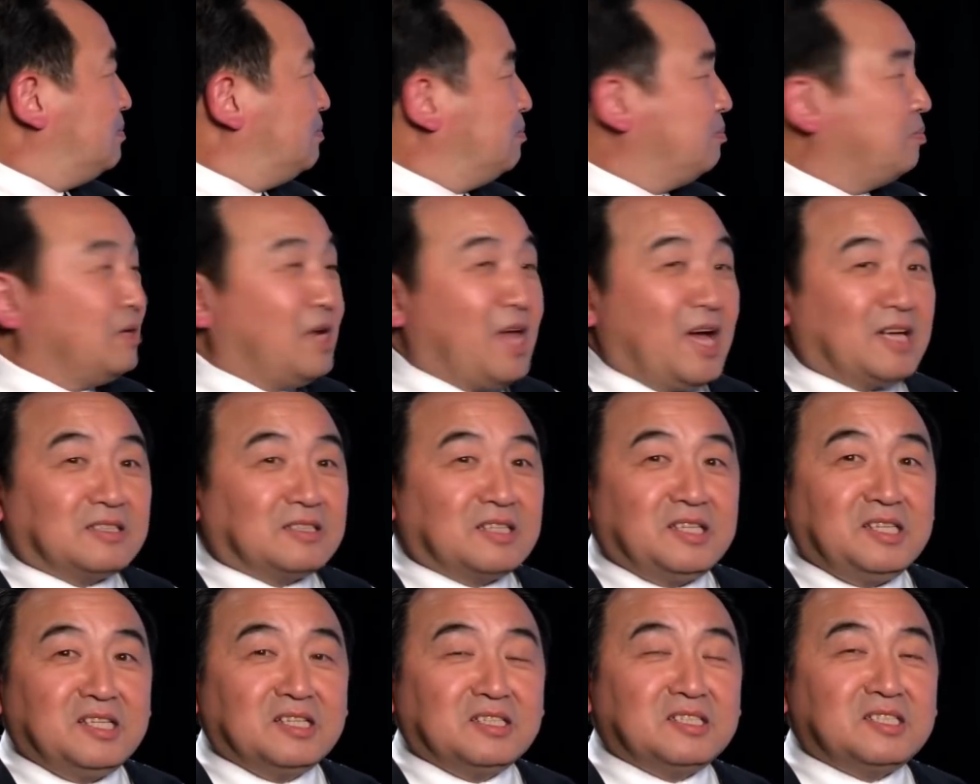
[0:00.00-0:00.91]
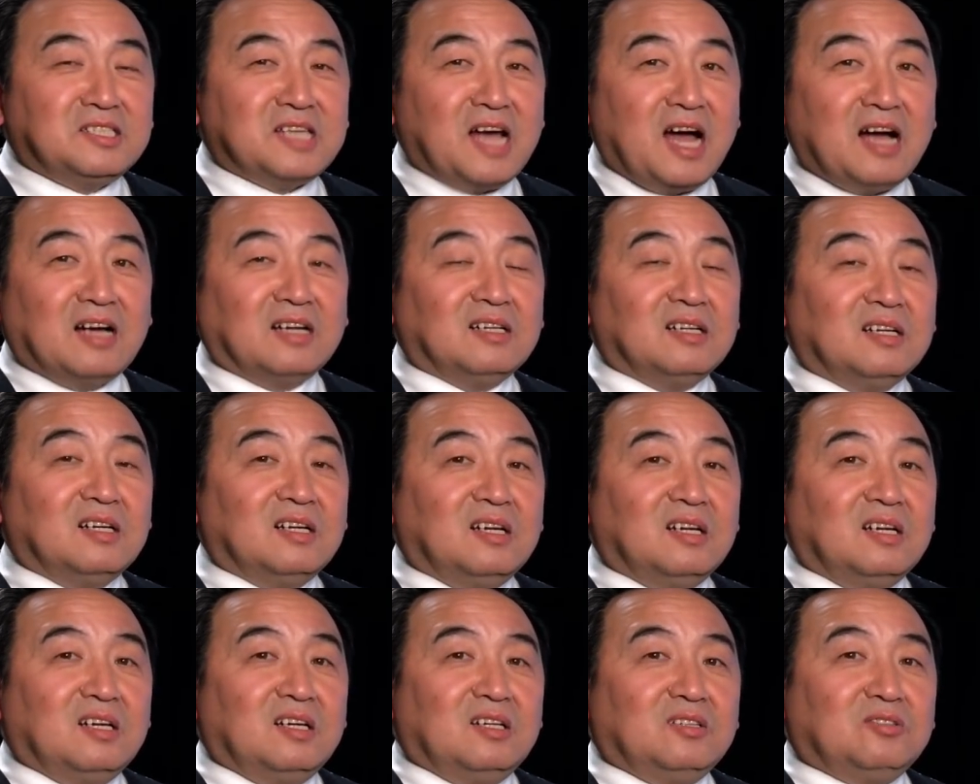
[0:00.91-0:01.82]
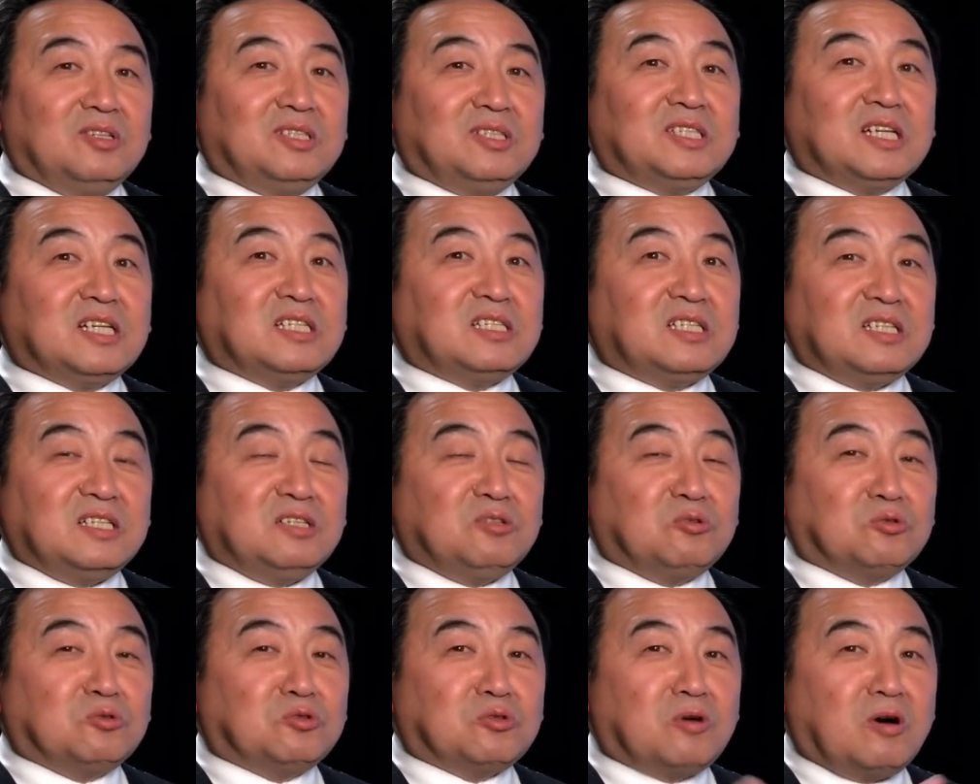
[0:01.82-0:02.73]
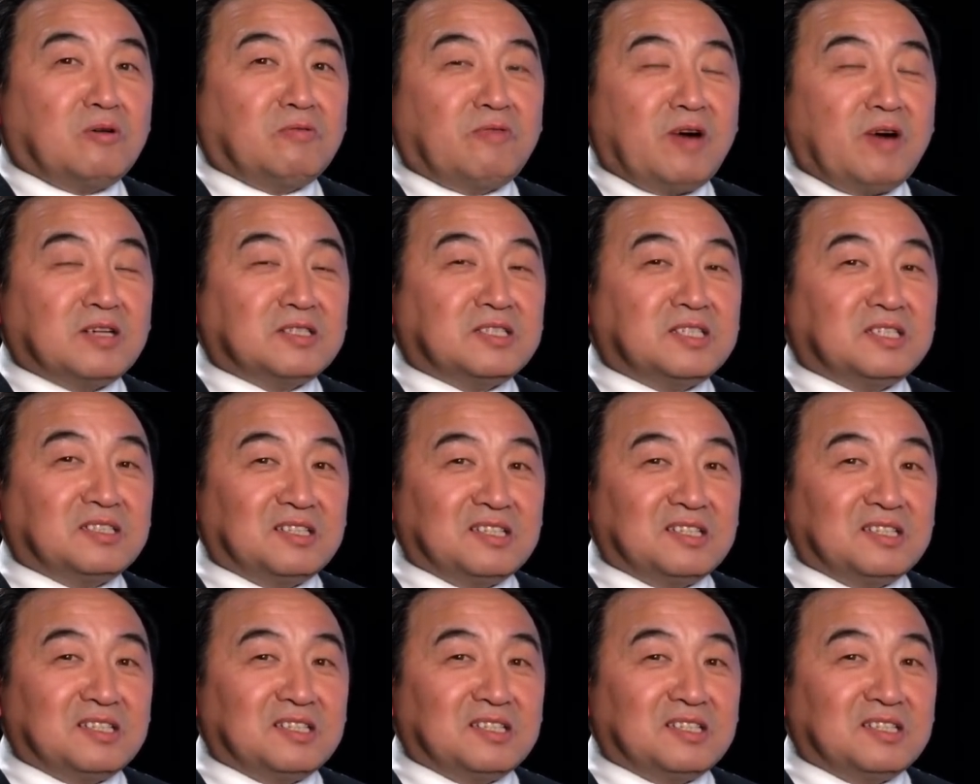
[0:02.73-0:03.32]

不良的影响，所以这是一种双方性